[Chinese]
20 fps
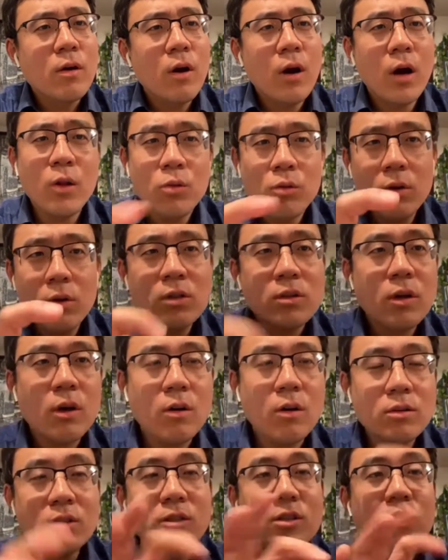很多
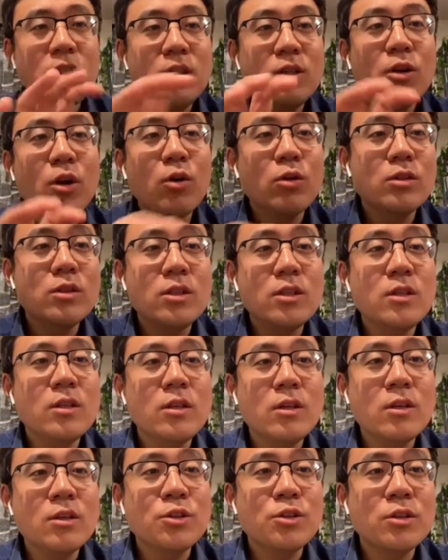时候肌肉
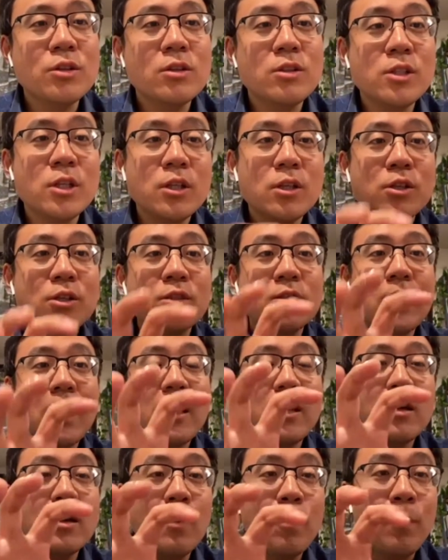记忆是真的是
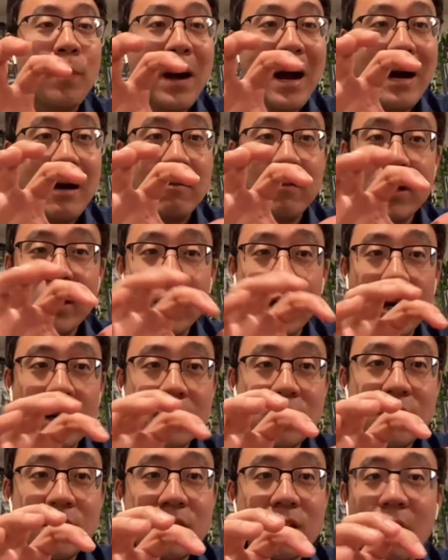在一个把位
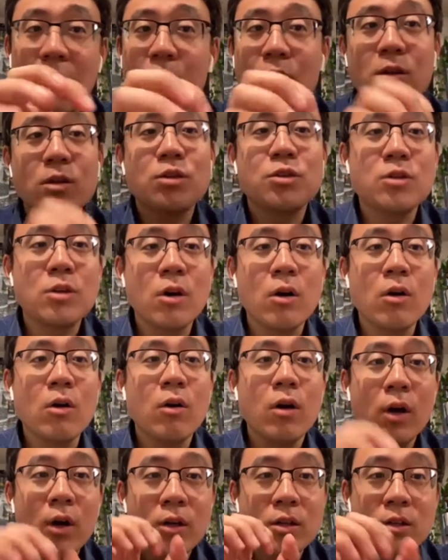很小的时
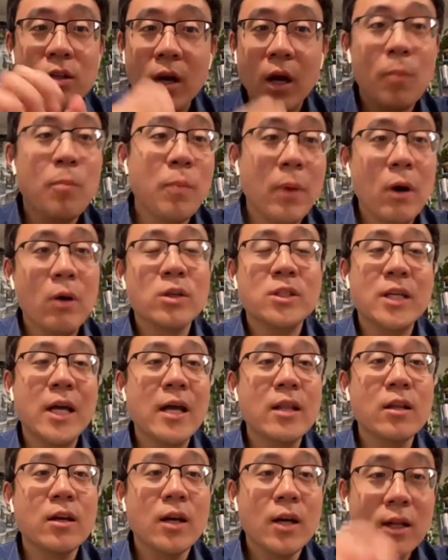候是很保
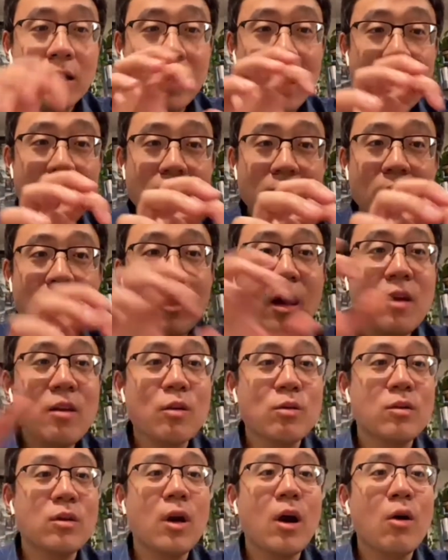险，但一
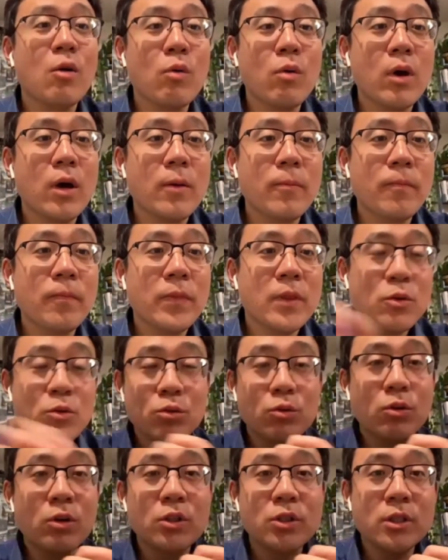旦有跳跃，
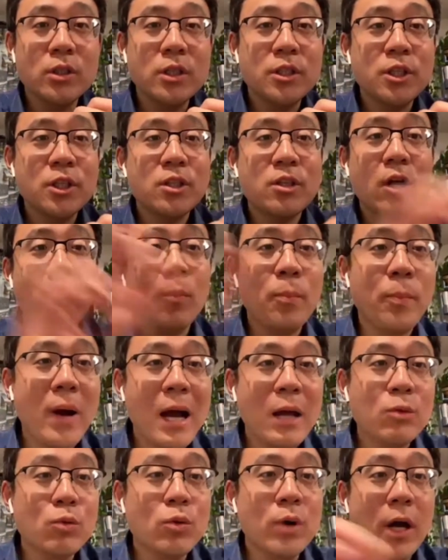就如果说你是跳
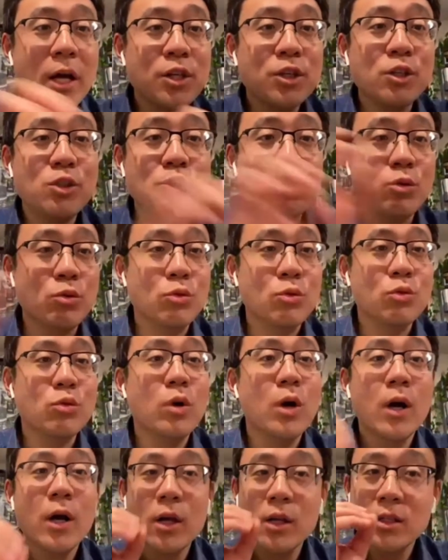八度还是九
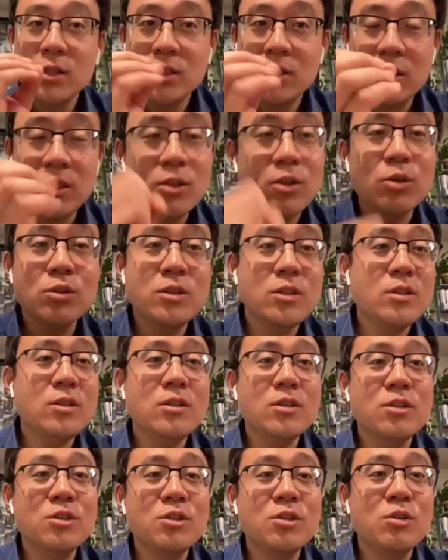度，肌肉
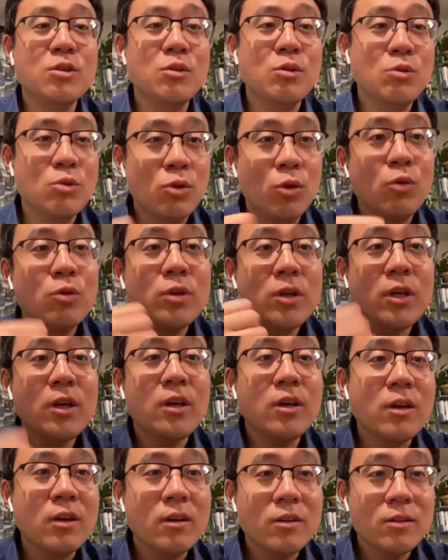记忆是容
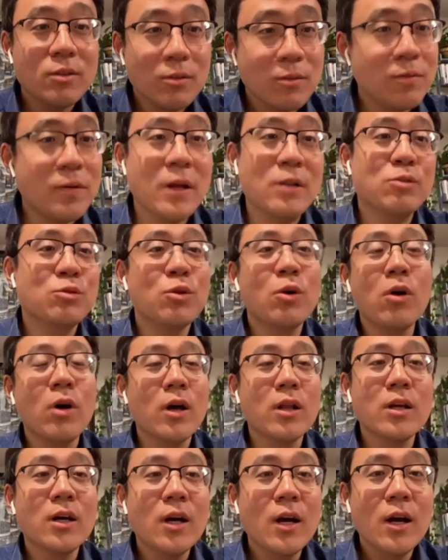易犯
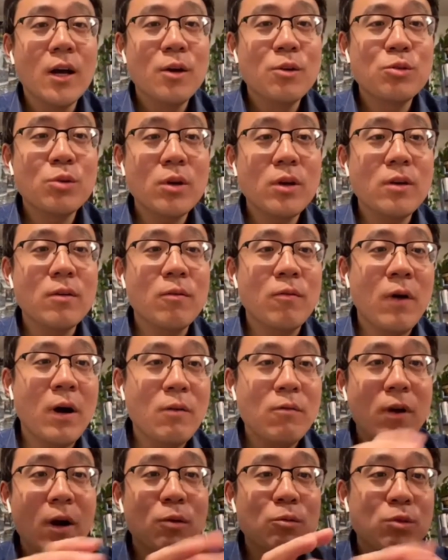错的。所以，
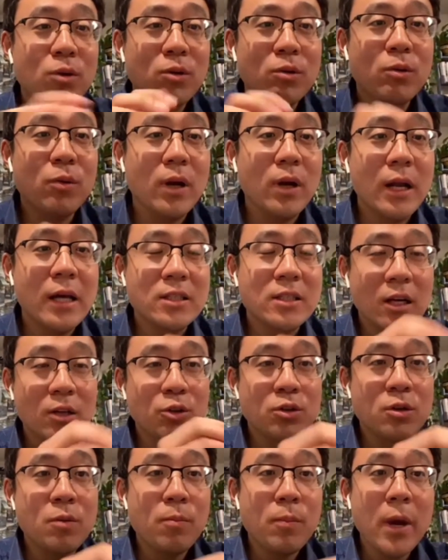往往对于我来
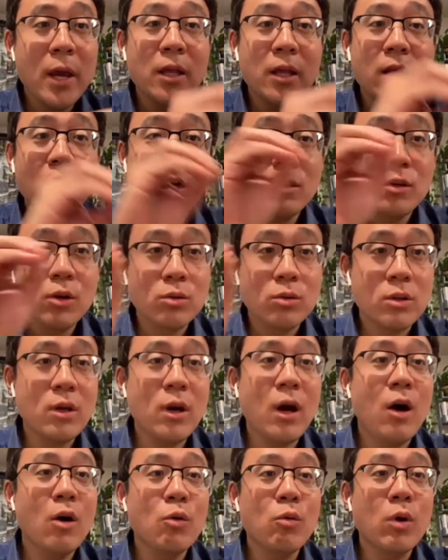讲，就是每当有
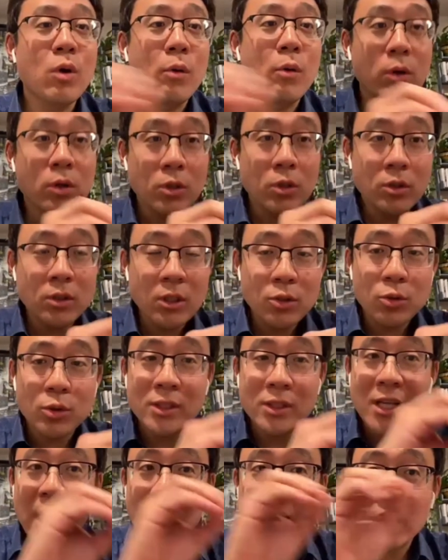跳跃，我就记
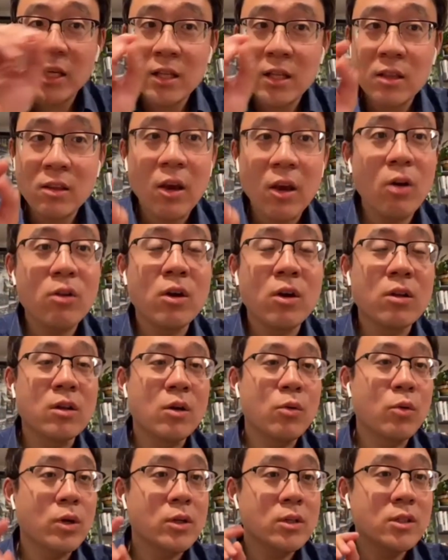住下一音跳
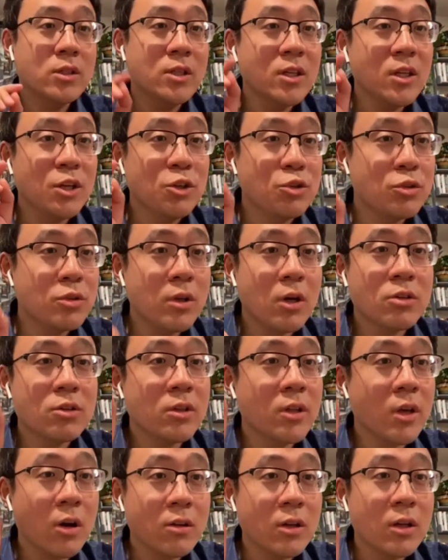到哪儿，我是心里知
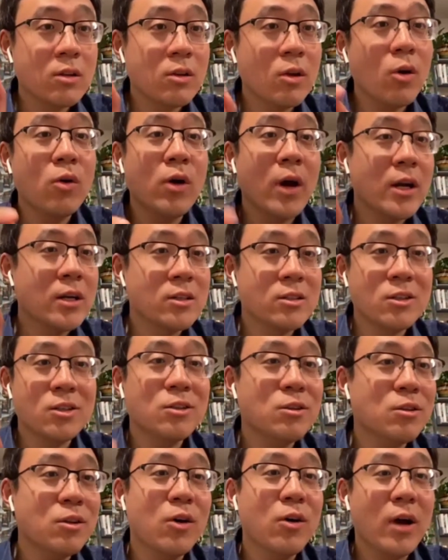道是跳在哆还是
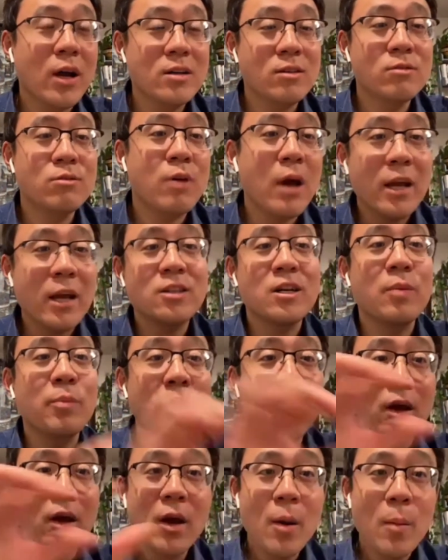升哆还是 r e
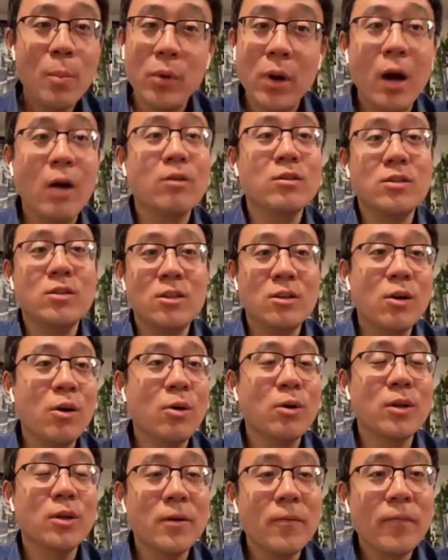上面，不靠肌
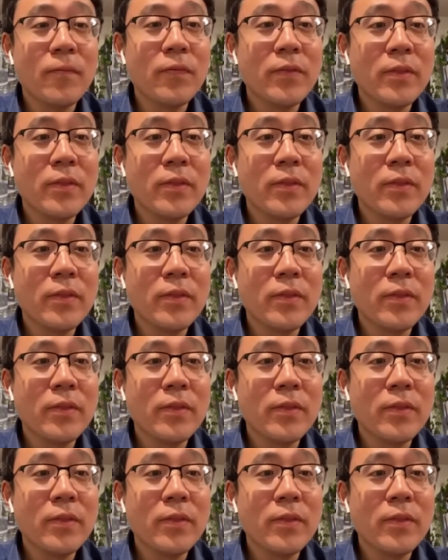肉的。